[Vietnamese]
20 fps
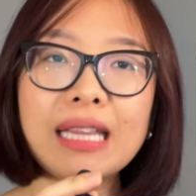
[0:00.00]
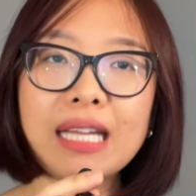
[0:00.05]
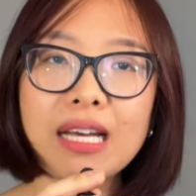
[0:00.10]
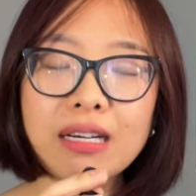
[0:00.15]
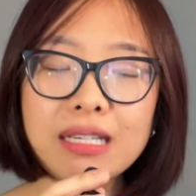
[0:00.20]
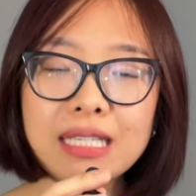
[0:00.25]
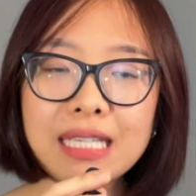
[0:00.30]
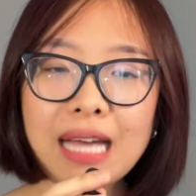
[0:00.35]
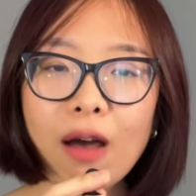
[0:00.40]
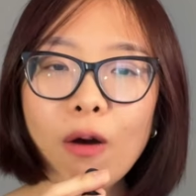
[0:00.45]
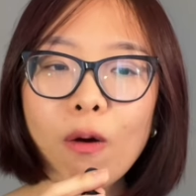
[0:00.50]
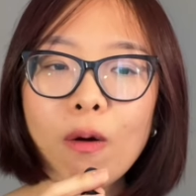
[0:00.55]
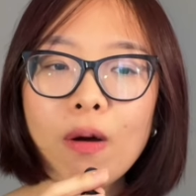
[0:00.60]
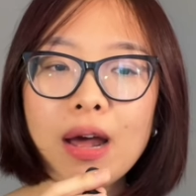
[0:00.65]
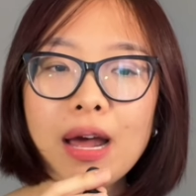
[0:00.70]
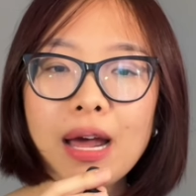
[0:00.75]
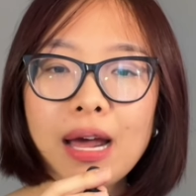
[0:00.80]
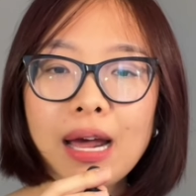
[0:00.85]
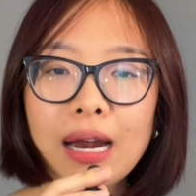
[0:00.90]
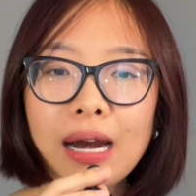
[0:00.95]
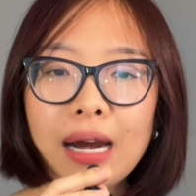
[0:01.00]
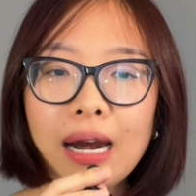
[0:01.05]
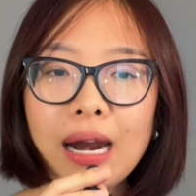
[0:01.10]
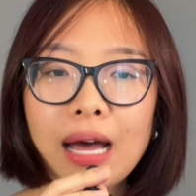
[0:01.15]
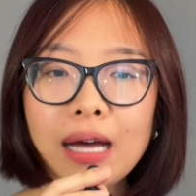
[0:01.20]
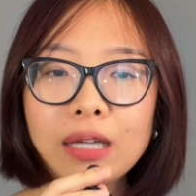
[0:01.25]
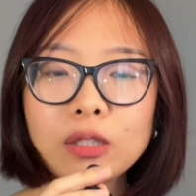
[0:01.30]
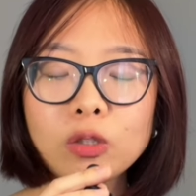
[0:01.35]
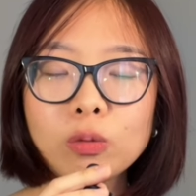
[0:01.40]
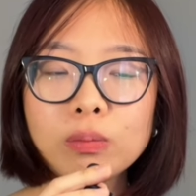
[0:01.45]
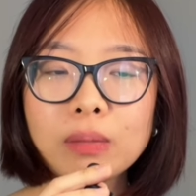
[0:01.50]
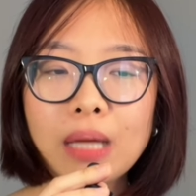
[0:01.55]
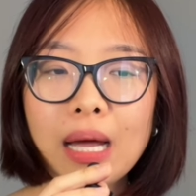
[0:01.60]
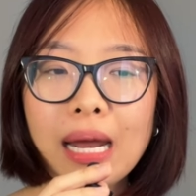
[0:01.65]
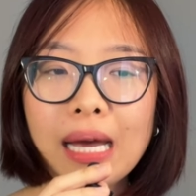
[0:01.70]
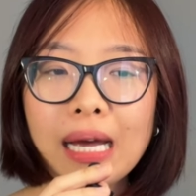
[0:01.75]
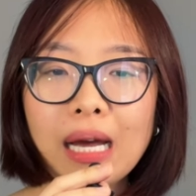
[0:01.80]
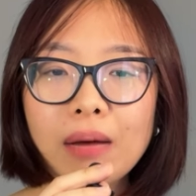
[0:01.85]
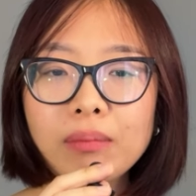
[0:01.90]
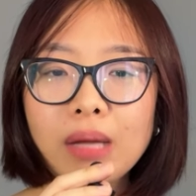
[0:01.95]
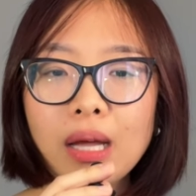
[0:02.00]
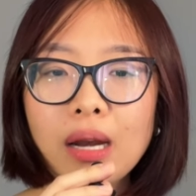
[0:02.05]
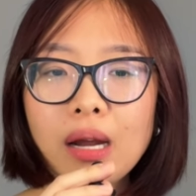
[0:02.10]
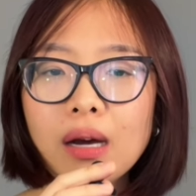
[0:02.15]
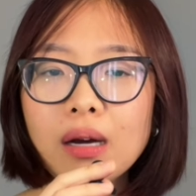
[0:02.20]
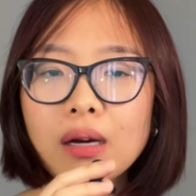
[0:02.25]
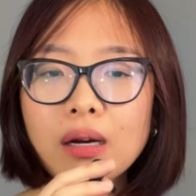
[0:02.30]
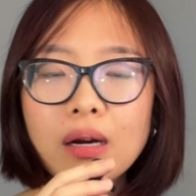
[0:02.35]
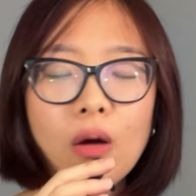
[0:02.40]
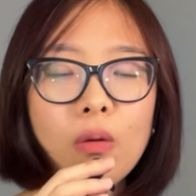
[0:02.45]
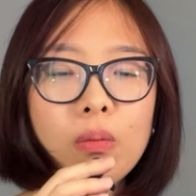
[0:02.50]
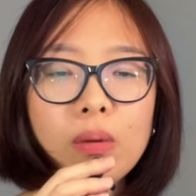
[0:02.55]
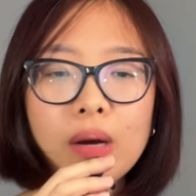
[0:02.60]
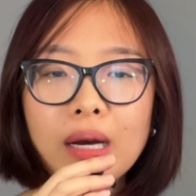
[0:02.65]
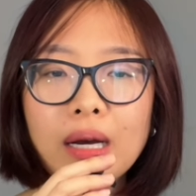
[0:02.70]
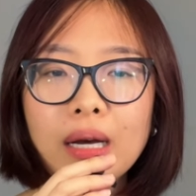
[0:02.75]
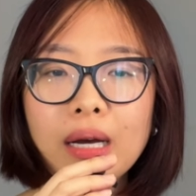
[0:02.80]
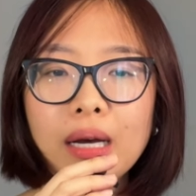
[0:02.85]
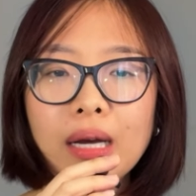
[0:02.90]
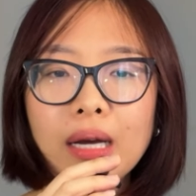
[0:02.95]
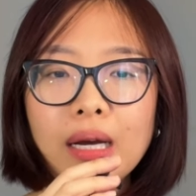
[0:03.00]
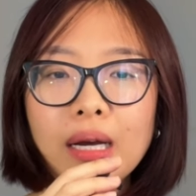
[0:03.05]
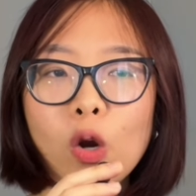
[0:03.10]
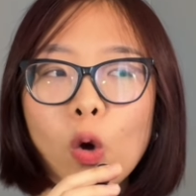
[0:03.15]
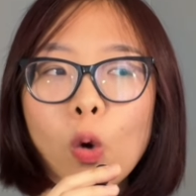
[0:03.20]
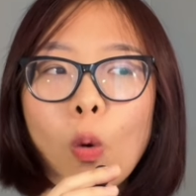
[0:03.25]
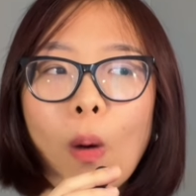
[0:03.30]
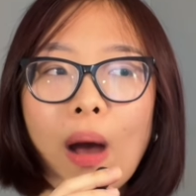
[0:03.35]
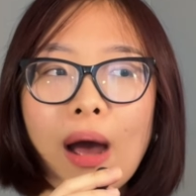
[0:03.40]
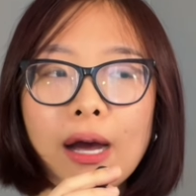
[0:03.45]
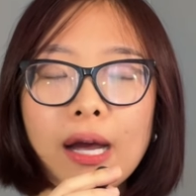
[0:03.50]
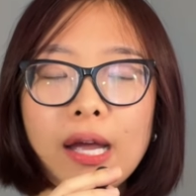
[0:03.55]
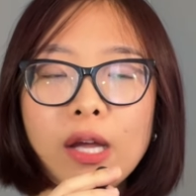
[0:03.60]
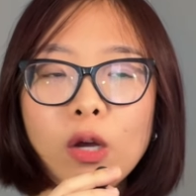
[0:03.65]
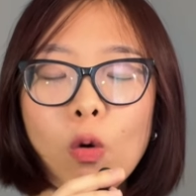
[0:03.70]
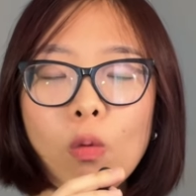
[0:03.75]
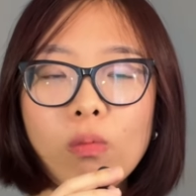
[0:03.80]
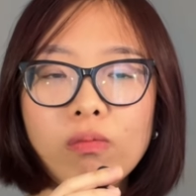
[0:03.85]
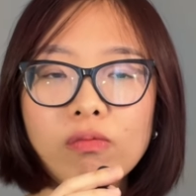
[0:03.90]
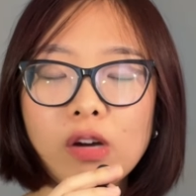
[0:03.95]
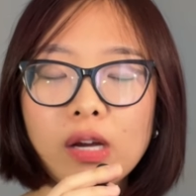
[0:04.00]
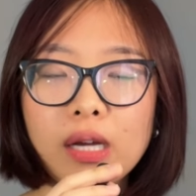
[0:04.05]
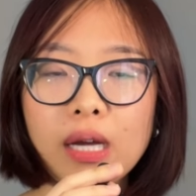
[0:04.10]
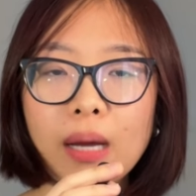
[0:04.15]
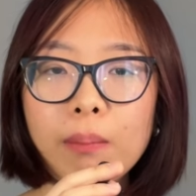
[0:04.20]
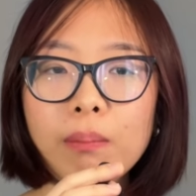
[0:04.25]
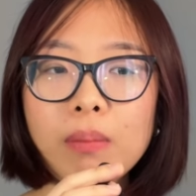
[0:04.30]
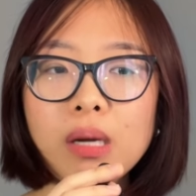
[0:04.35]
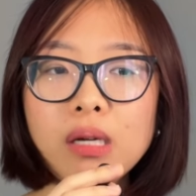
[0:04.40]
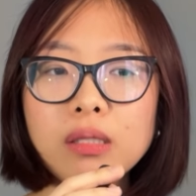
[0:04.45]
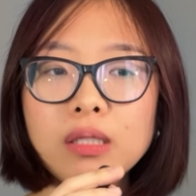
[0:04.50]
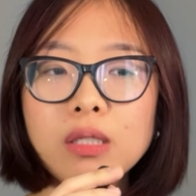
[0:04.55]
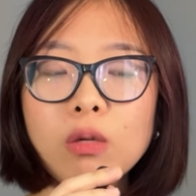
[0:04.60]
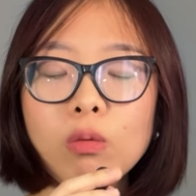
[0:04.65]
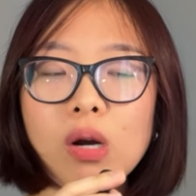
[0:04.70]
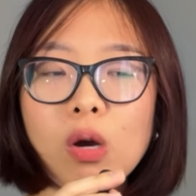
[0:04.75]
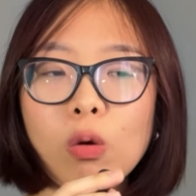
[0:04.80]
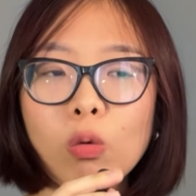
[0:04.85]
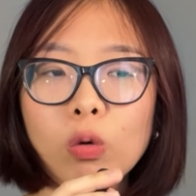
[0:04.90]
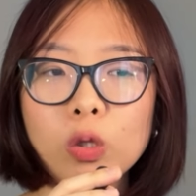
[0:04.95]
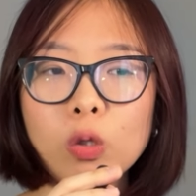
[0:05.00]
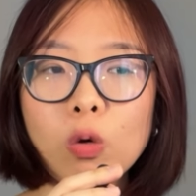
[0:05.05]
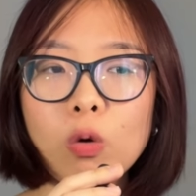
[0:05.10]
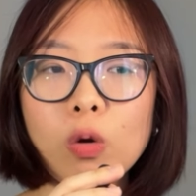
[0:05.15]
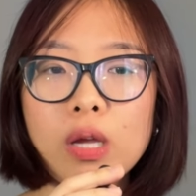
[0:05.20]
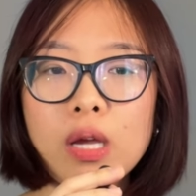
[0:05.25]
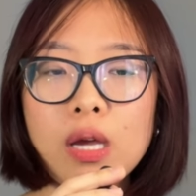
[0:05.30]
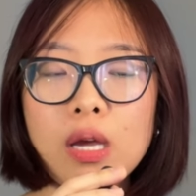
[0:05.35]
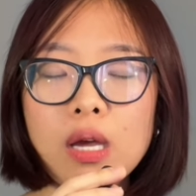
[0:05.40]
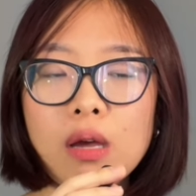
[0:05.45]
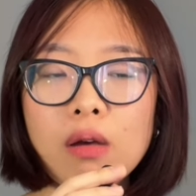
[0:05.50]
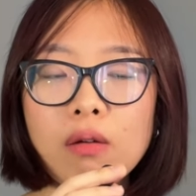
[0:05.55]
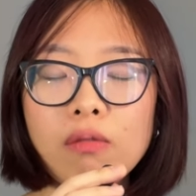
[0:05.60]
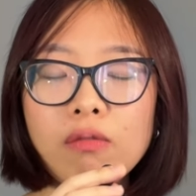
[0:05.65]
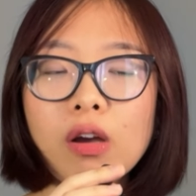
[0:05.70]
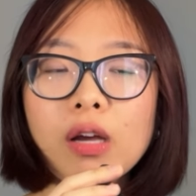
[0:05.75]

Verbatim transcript: chỉ vài tiếng sau là chúng ta lại cảm thấy là không, việc này nó quá kinh khủng với cái mức chịu đựng của tôi,